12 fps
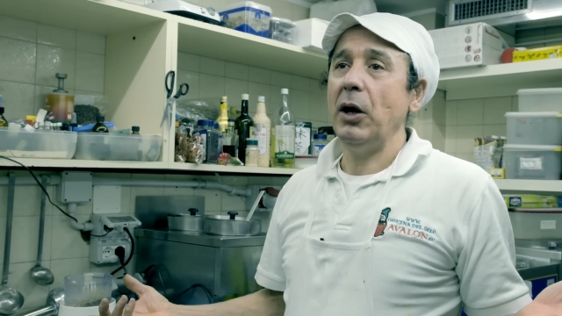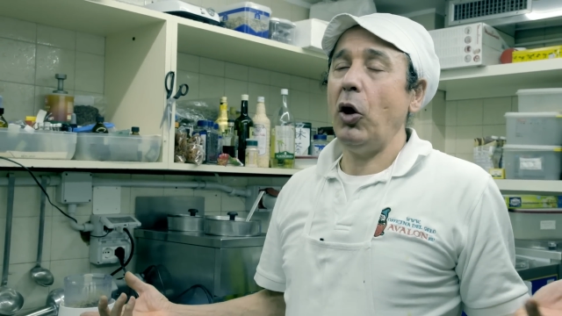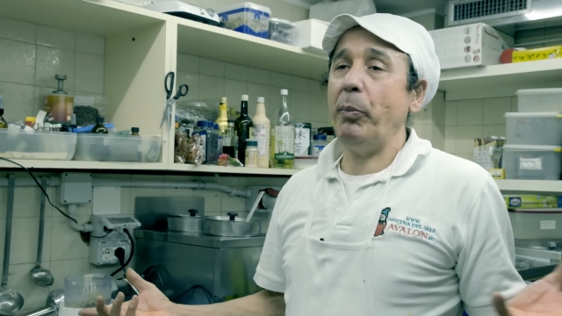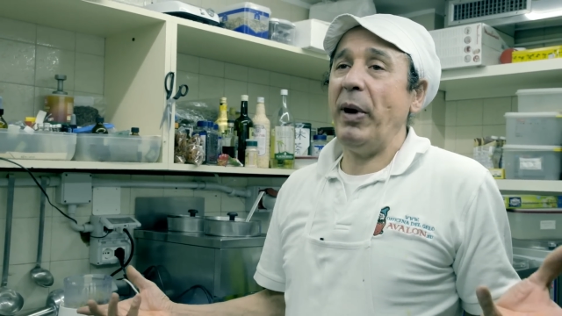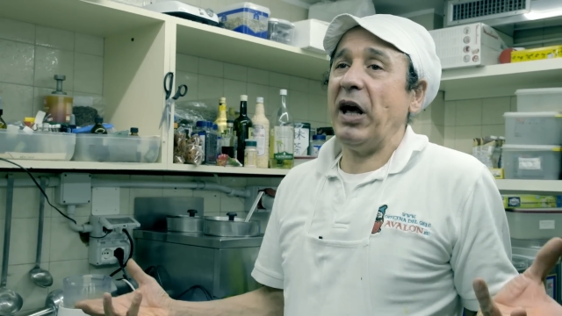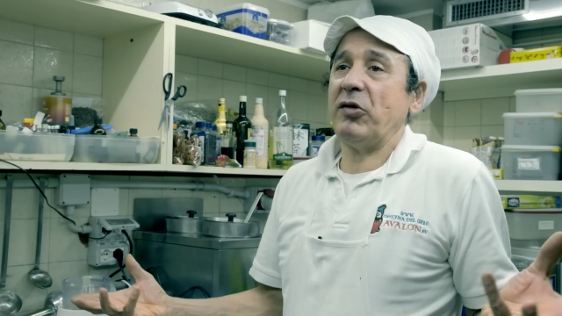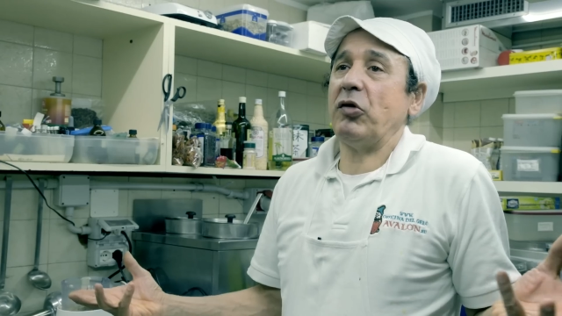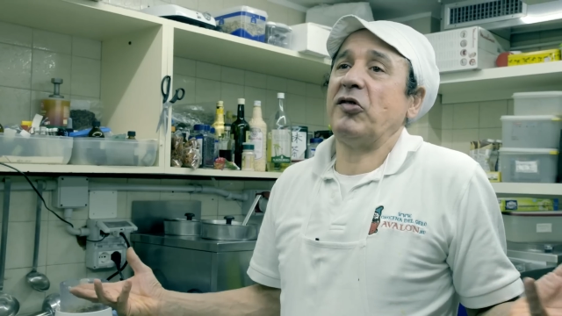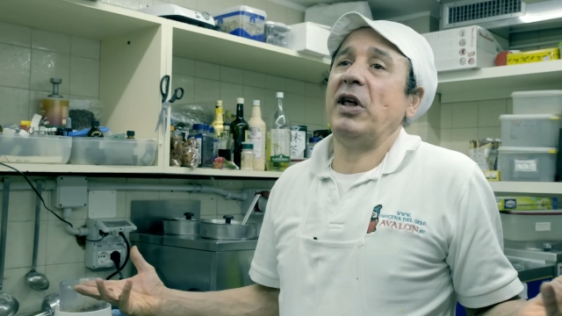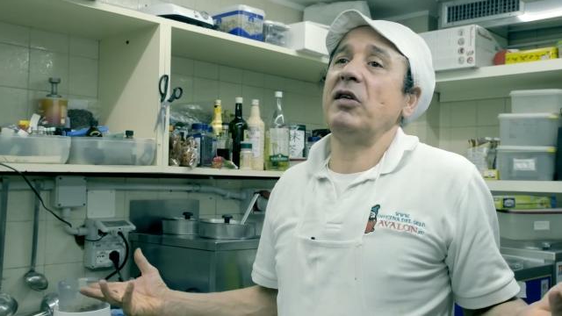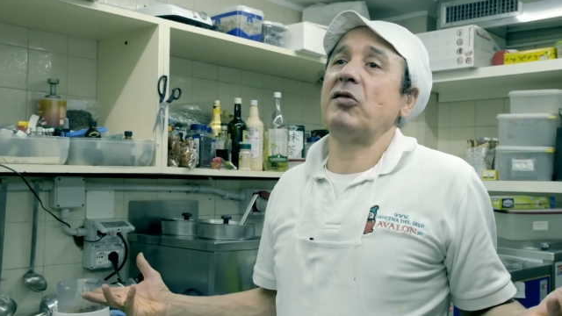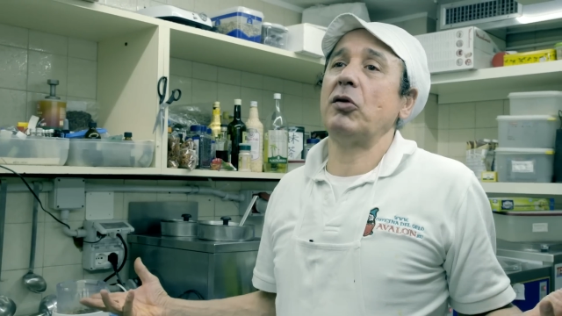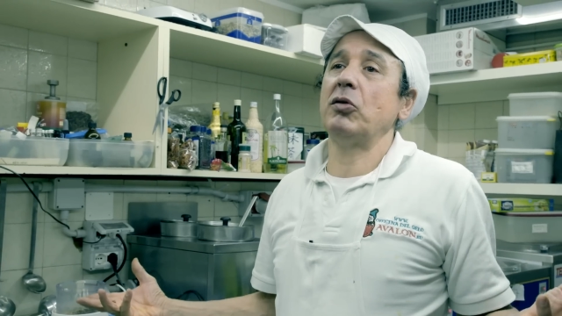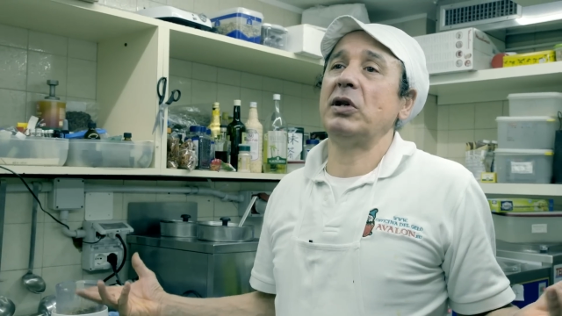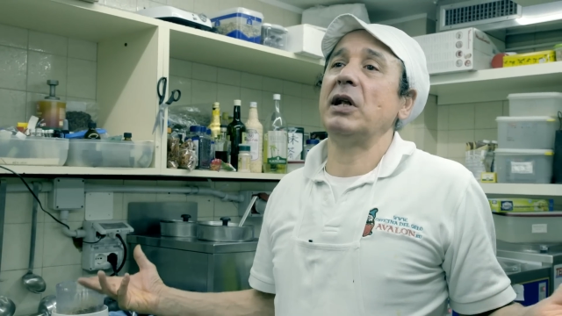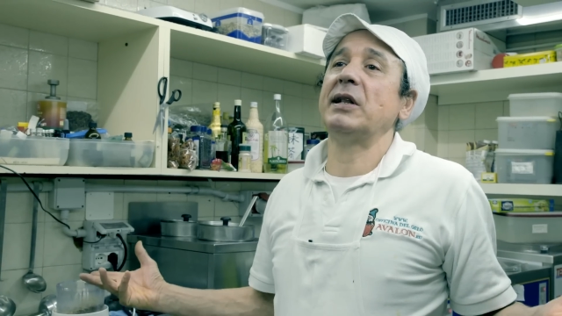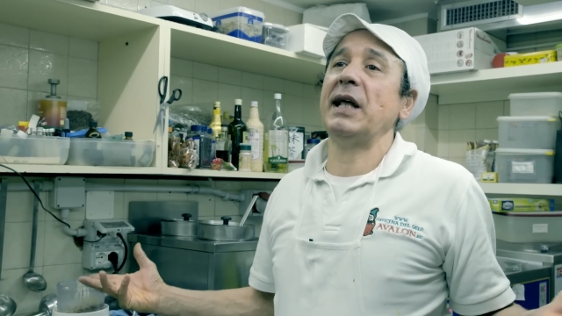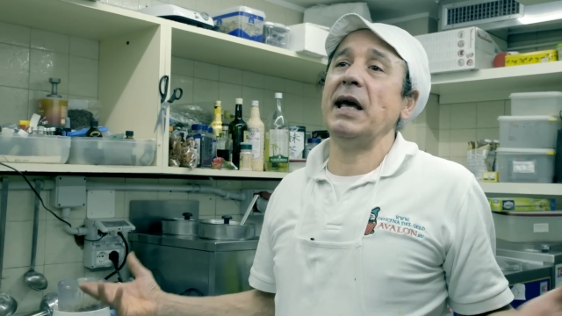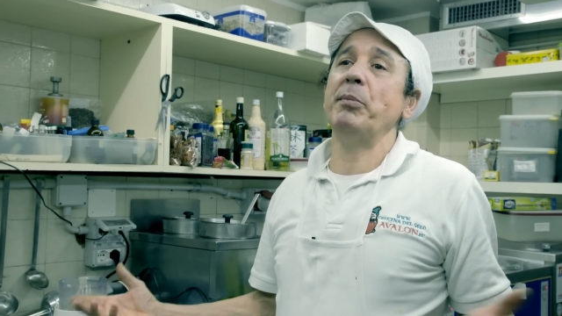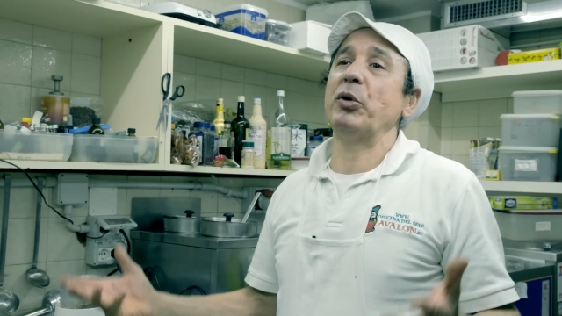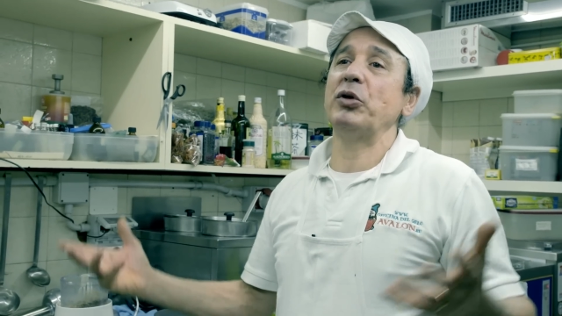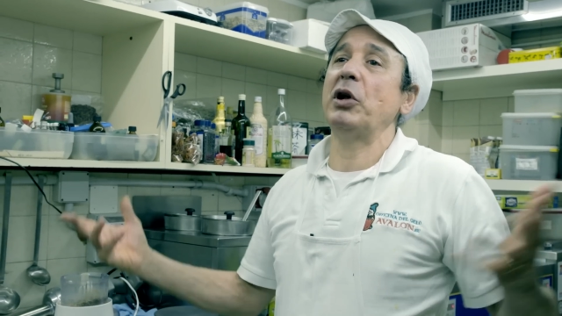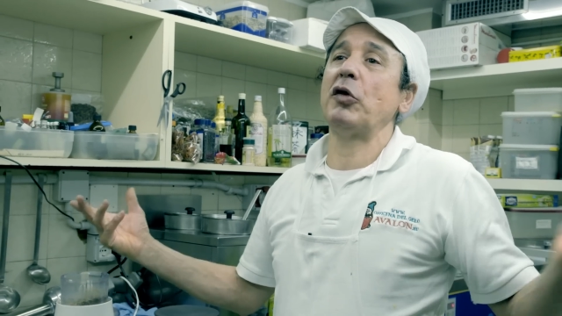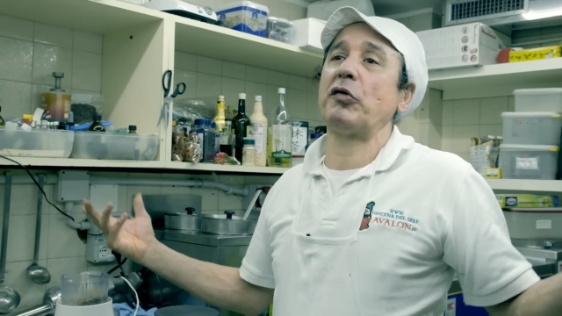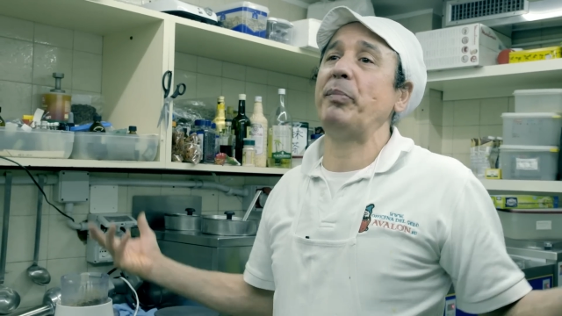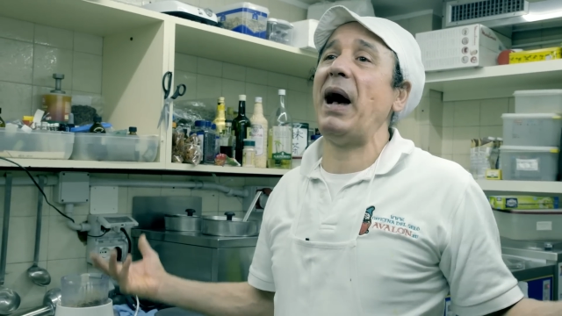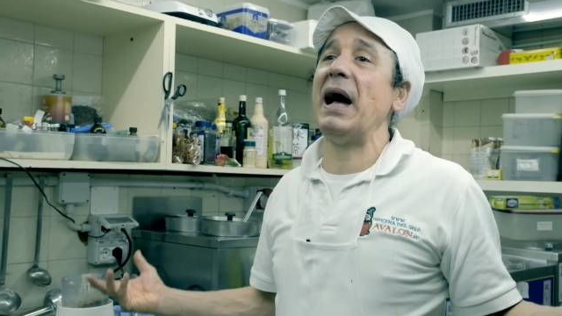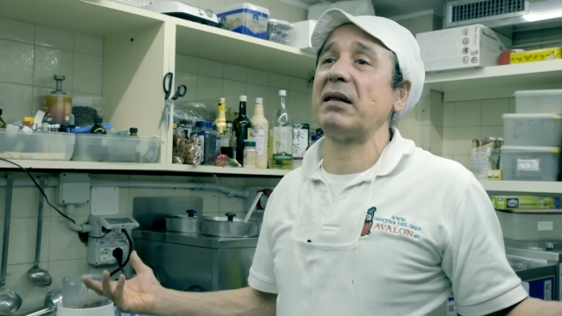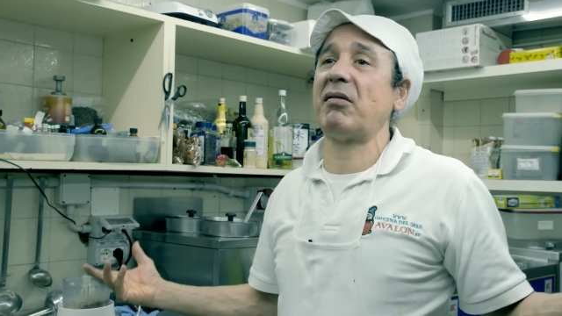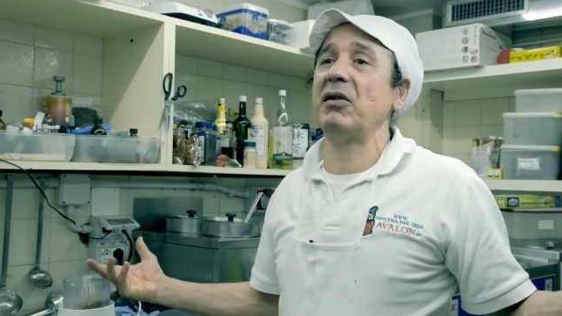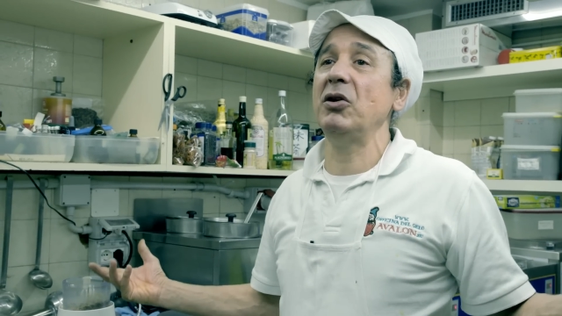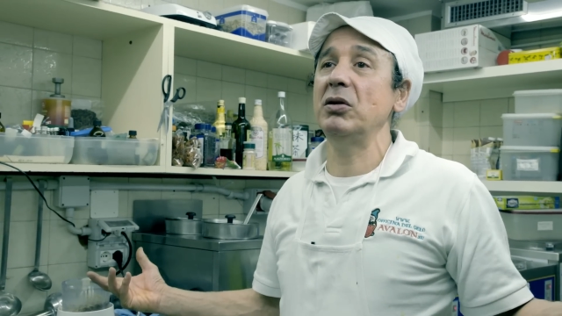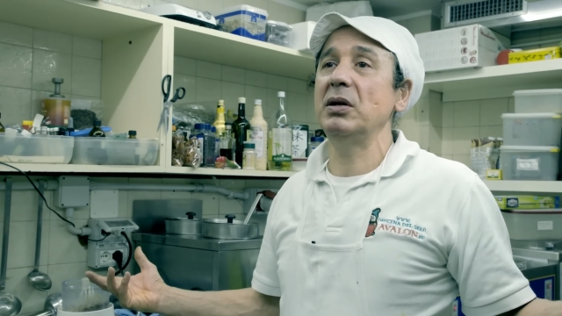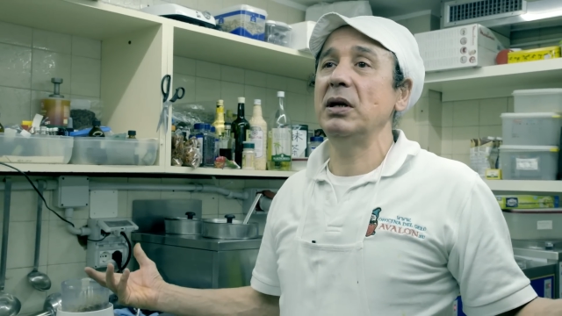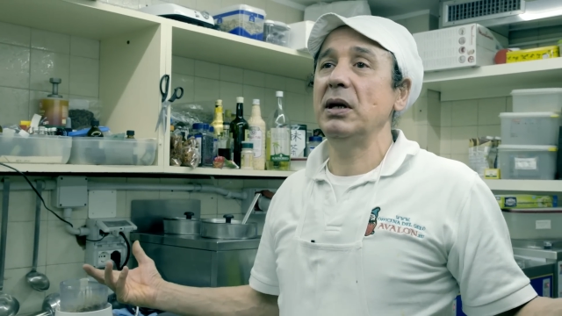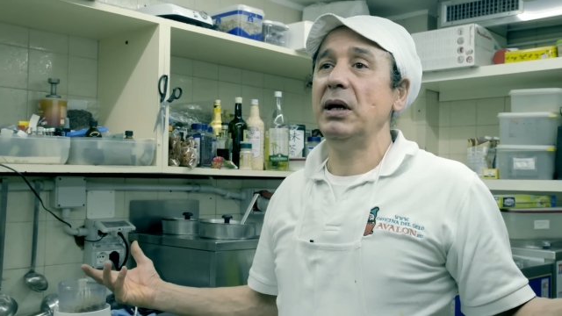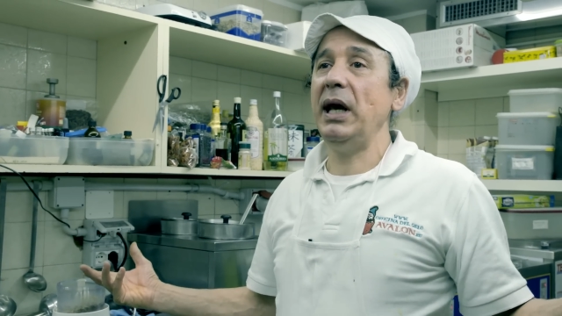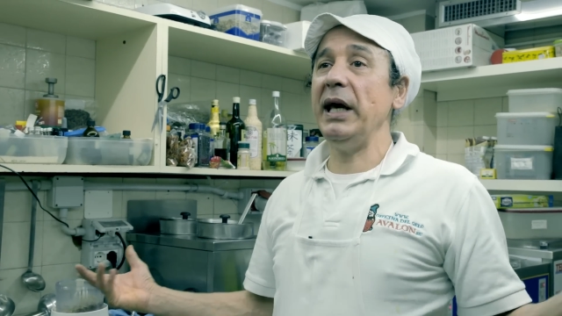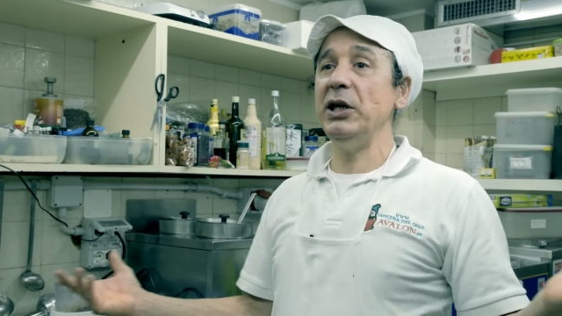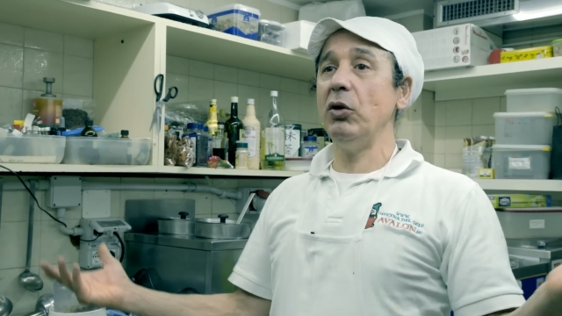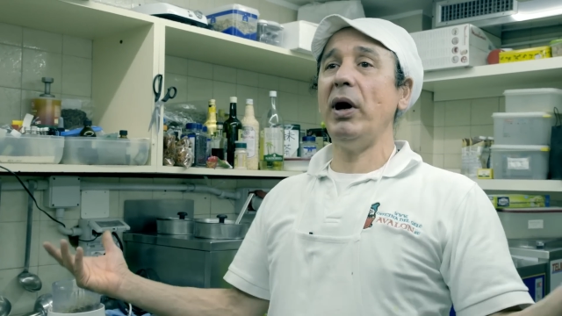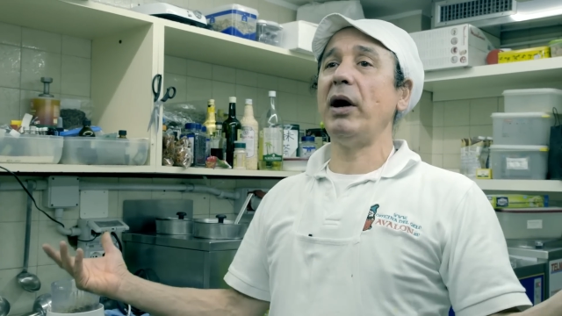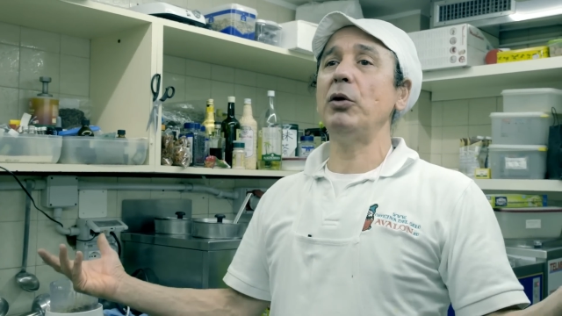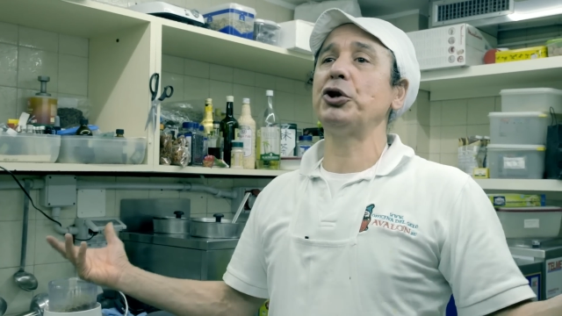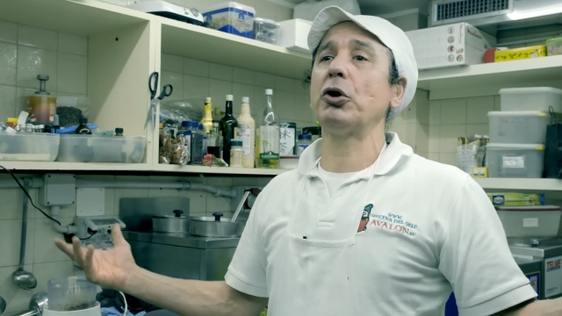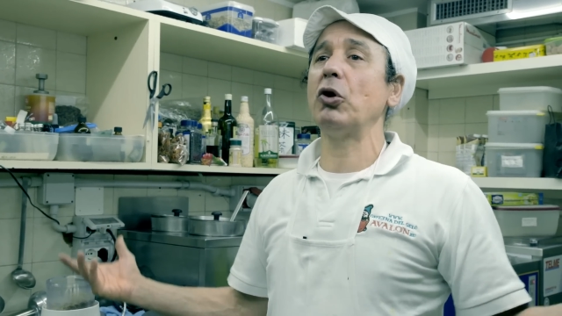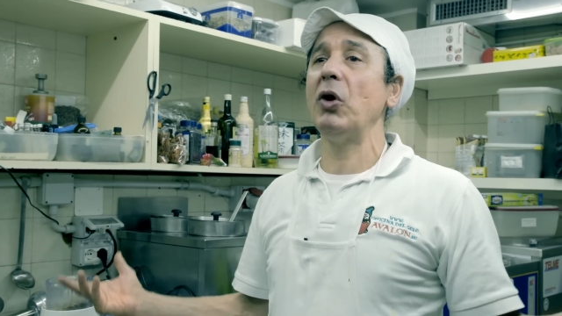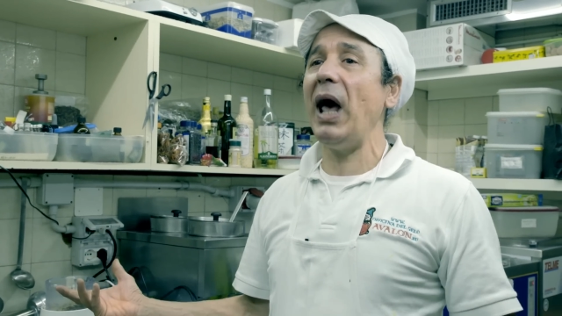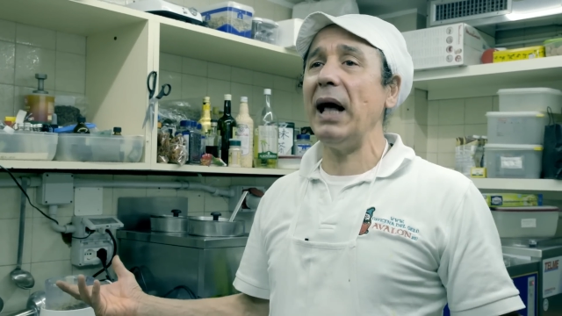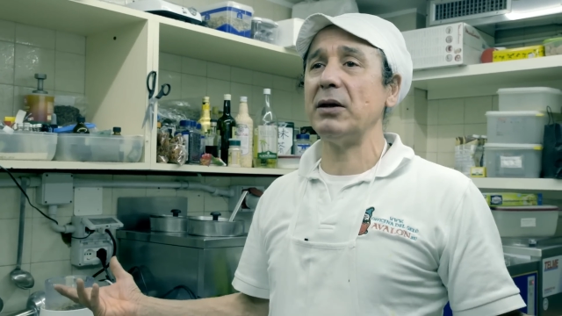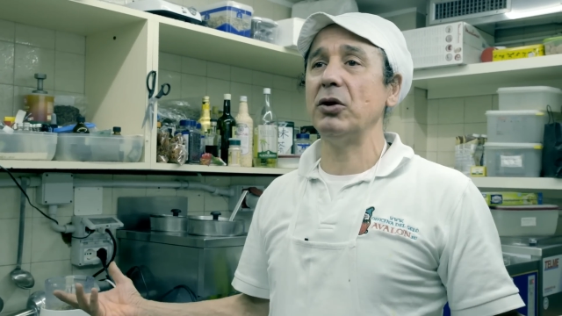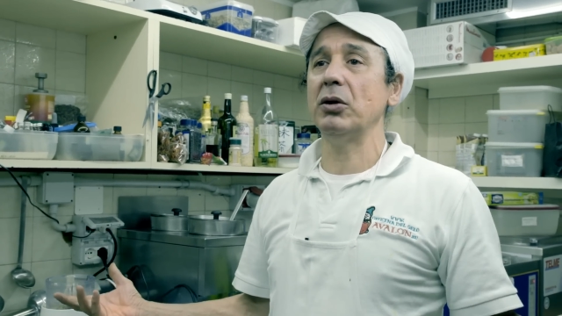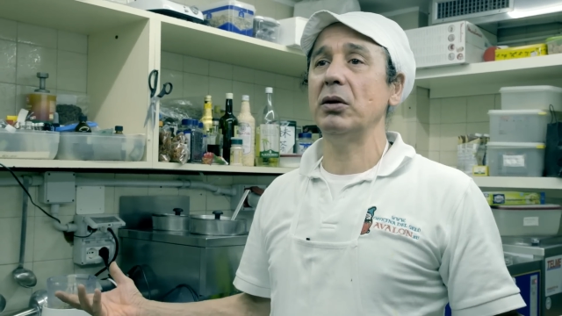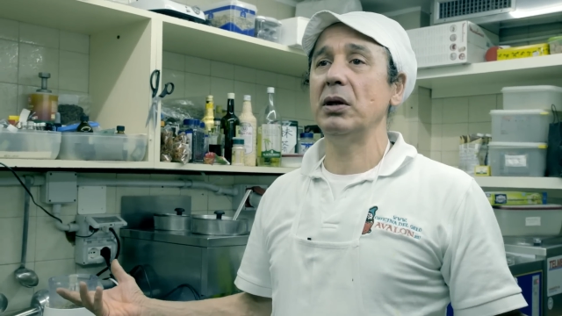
ho perso il senso del tempo, dello spazio e io ero il cioccolato.